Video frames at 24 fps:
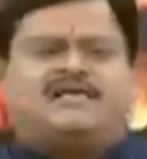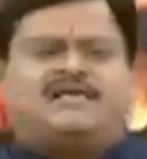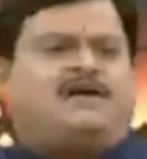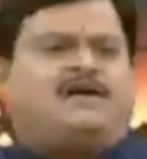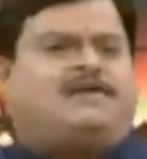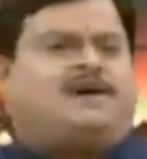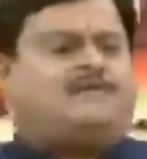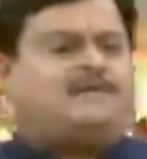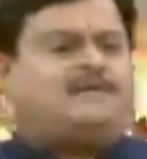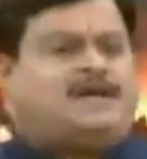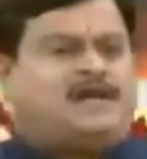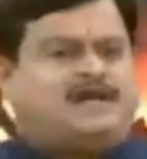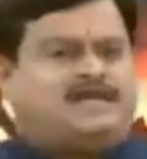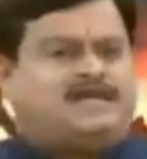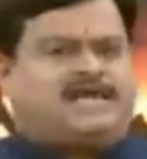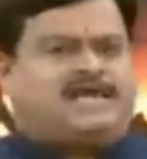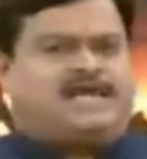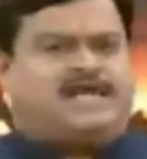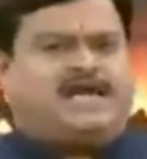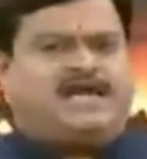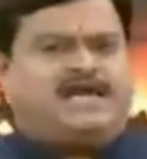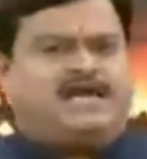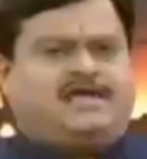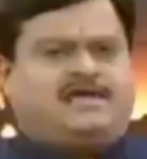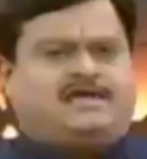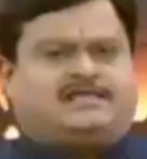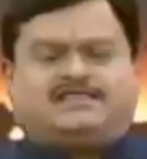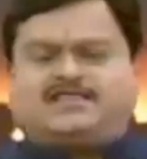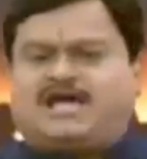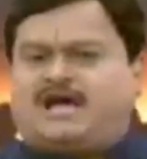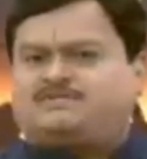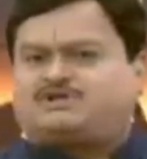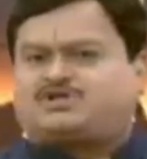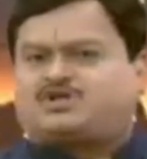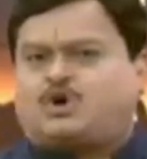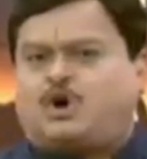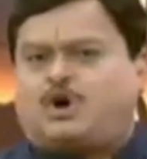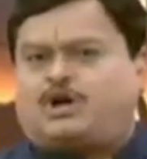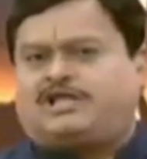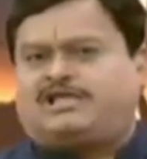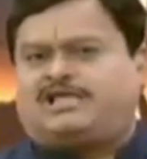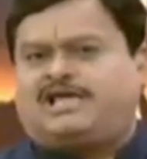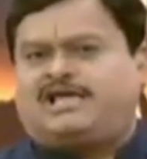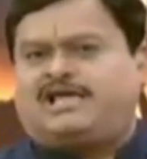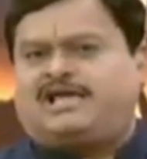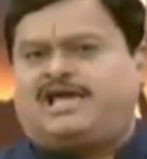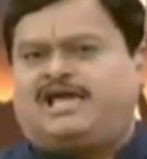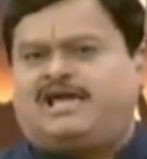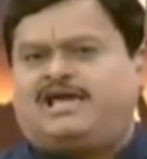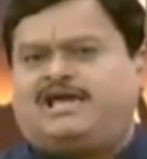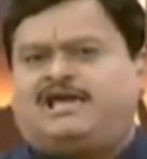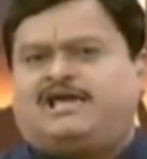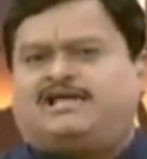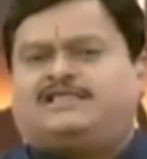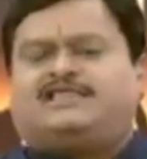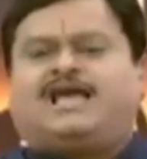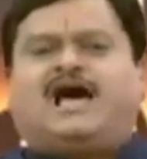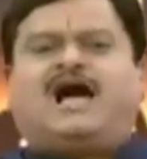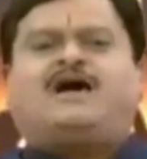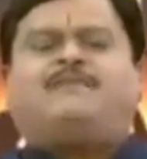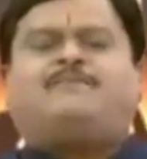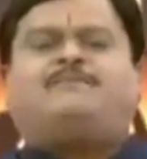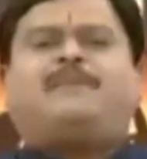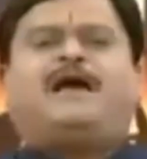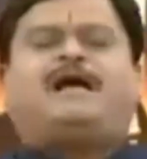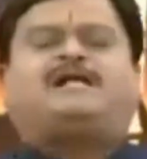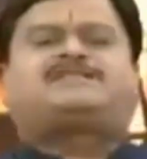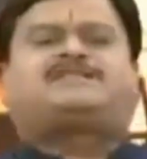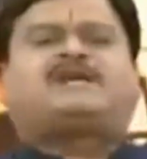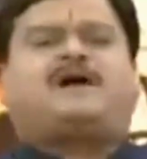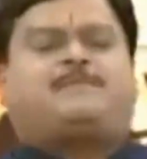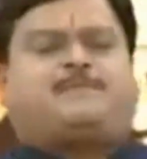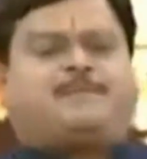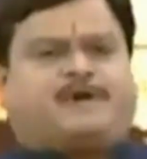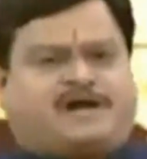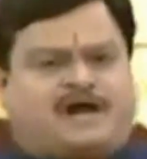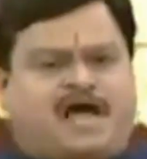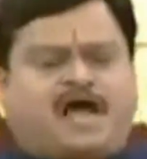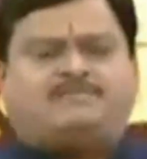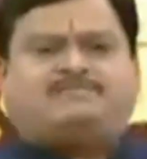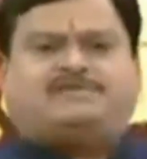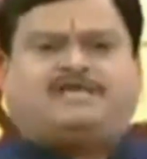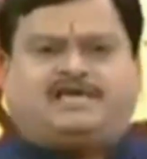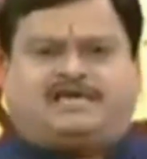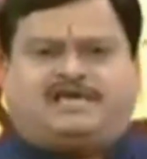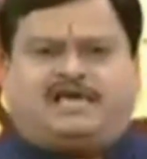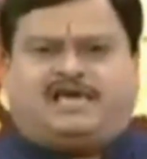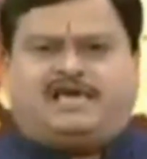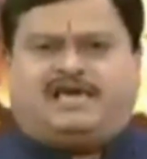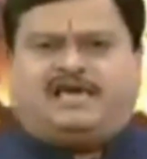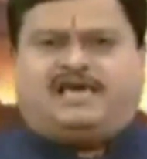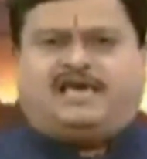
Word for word: ना हम अपडेट देंगे ना हम स्कोर देंगे ना हम मैच का परिणाम देंगे